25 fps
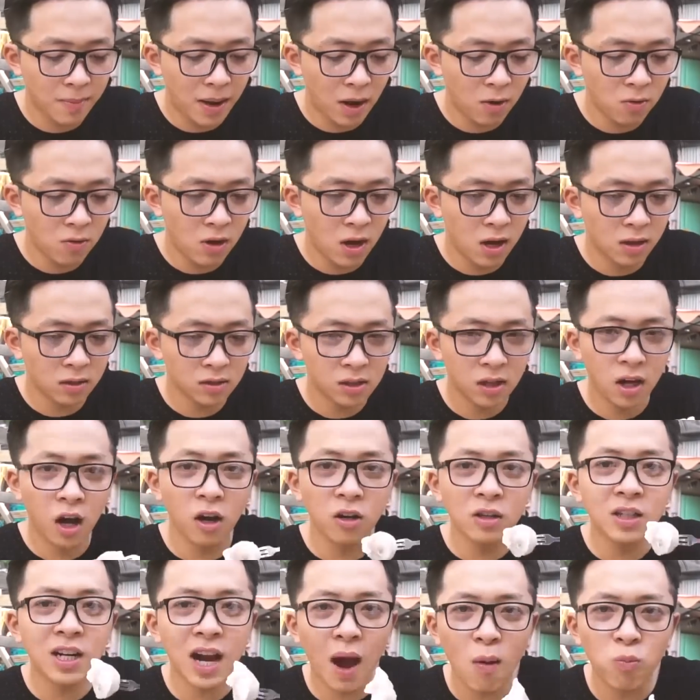giờ Bảo
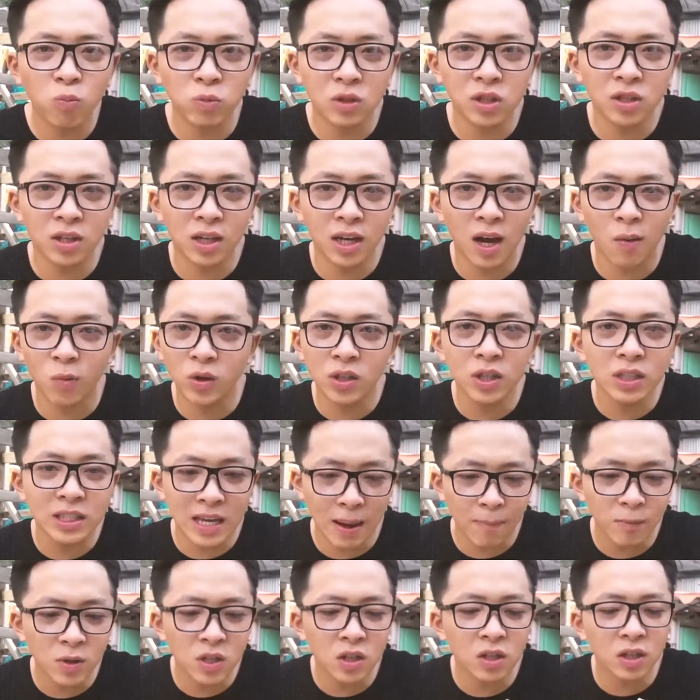thử không trước đi, không có nước
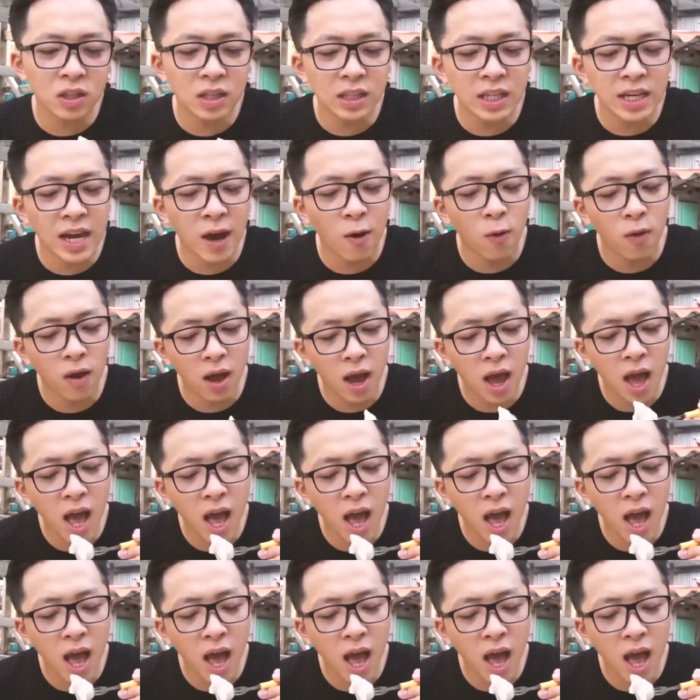chấm trước là như thế nào.